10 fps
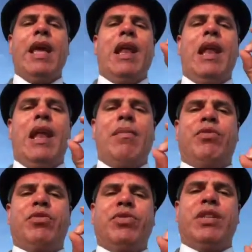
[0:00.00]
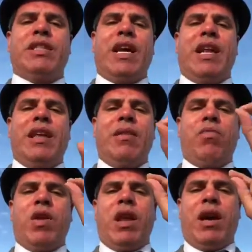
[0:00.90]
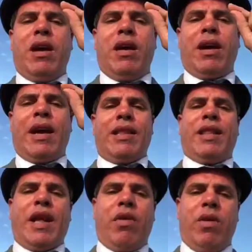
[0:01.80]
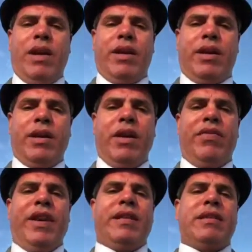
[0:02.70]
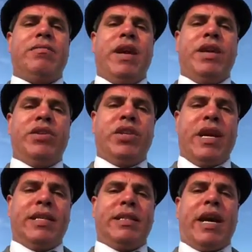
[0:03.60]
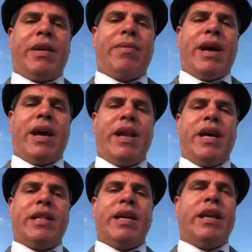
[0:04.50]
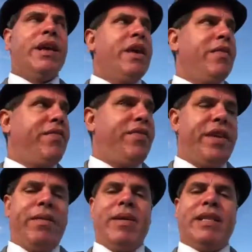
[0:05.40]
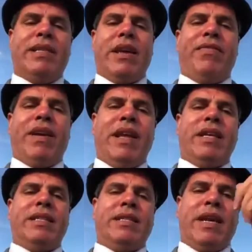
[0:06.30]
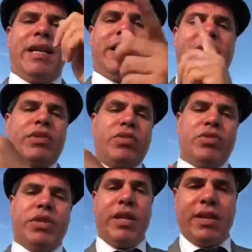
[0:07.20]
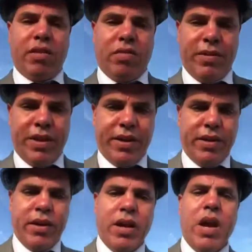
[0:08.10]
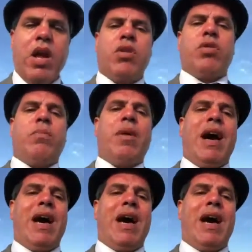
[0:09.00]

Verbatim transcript: لم تنجز عليهم ولا قنطرة واحدة في حين تم إنجاز أربع قناطير في مسافة لا تتعدى جوج ديال الكيلومتر ثم